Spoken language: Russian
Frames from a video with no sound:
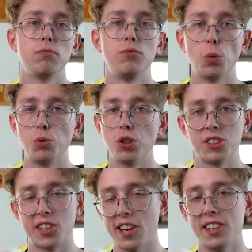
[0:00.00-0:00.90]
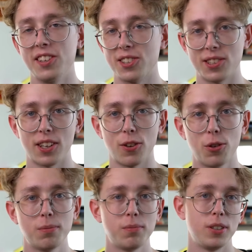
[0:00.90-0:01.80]
всеобщее настроение за
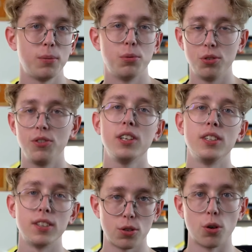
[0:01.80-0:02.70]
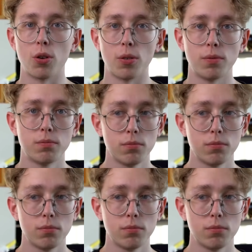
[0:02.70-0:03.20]
столом и будут двигать историю.